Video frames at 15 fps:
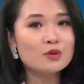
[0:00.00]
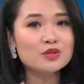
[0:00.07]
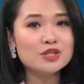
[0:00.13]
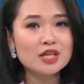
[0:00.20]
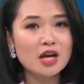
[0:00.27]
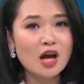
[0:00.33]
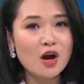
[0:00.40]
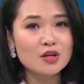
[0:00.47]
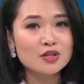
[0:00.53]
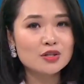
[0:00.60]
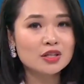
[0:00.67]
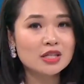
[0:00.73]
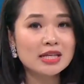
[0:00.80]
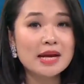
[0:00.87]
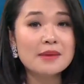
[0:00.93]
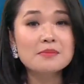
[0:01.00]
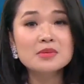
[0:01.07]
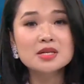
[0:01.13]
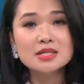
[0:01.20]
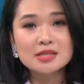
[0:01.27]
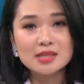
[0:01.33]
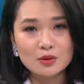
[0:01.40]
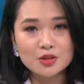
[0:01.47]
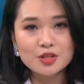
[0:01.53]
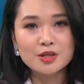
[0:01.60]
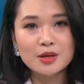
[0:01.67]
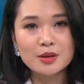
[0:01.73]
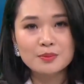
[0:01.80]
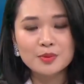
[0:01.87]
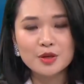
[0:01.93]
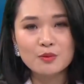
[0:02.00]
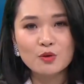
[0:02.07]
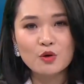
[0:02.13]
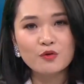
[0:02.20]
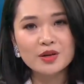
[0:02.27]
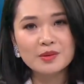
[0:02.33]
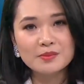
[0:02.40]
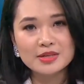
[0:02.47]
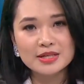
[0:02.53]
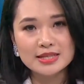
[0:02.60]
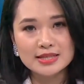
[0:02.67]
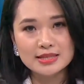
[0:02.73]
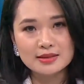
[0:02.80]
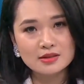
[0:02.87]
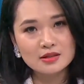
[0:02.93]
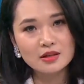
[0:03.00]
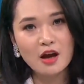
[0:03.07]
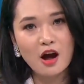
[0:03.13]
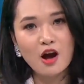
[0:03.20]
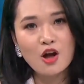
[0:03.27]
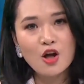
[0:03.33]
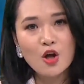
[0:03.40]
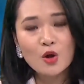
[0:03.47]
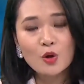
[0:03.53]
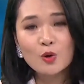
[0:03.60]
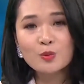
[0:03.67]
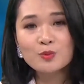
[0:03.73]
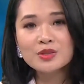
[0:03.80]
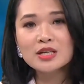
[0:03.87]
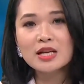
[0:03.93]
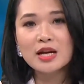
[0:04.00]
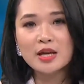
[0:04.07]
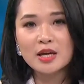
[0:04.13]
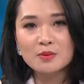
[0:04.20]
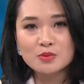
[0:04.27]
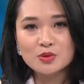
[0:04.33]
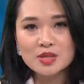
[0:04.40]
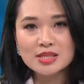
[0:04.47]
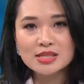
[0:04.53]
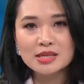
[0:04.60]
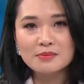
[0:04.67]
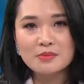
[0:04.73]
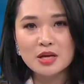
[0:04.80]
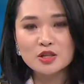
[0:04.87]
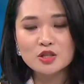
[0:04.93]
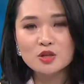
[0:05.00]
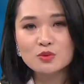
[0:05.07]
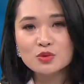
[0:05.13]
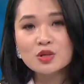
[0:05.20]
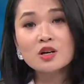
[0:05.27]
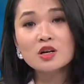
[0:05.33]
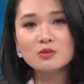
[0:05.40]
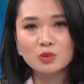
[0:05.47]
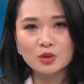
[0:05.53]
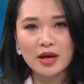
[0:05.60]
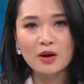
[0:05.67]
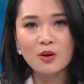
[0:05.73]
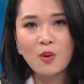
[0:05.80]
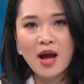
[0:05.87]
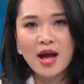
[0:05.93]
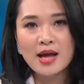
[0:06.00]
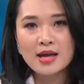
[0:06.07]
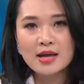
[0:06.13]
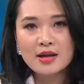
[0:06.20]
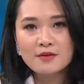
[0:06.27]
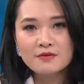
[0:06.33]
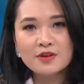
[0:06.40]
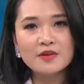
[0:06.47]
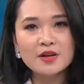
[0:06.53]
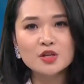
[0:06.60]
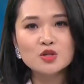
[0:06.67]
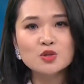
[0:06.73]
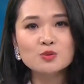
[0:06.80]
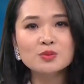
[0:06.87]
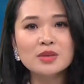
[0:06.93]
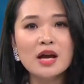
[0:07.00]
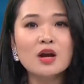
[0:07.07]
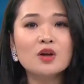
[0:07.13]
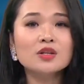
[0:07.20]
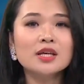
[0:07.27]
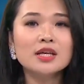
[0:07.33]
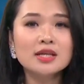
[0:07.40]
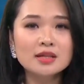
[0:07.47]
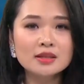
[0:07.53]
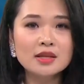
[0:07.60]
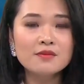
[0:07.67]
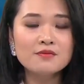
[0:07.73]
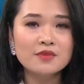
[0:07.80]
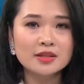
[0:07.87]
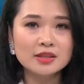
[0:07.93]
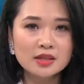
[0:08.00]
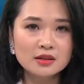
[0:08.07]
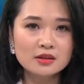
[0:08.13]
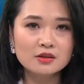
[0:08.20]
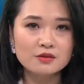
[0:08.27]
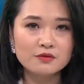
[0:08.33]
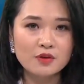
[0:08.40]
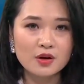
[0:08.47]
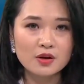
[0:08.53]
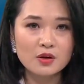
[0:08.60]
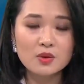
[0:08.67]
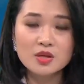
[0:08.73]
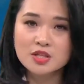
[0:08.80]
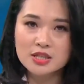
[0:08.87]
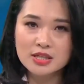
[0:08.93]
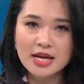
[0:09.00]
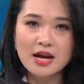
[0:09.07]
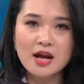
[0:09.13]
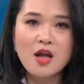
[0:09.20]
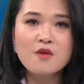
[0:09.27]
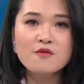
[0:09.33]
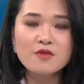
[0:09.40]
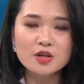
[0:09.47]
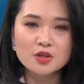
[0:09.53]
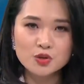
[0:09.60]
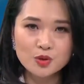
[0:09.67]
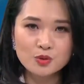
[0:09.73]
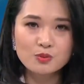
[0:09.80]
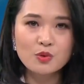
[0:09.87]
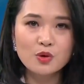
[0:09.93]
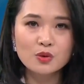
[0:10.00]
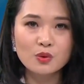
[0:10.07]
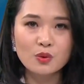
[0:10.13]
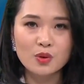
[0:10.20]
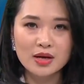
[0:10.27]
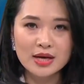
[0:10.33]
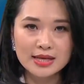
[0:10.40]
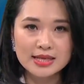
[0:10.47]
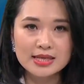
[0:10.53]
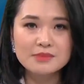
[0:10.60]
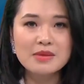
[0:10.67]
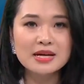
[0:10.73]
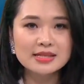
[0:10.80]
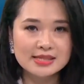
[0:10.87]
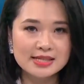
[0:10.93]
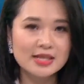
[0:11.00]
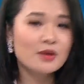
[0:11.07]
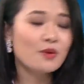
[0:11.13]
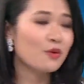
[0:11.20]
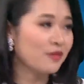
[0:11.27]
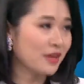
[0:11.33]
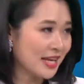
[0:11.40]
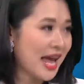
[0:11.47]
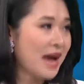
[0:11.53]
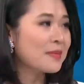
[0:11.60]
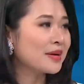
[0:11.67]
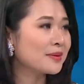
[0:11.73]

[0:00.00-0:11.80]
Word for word: mà điều trị khỏi cho tất cả 16 trường hợp nhiễm Covid-19 trước đó cũng như là kiểm soát dịch bệnh trong suốt hơn một tháng qua. Vì vậy chúng ta có thể yên tâm và tin tưởng vào cơ quan chức năng và chuyên môn của các y bác sĩ của Việt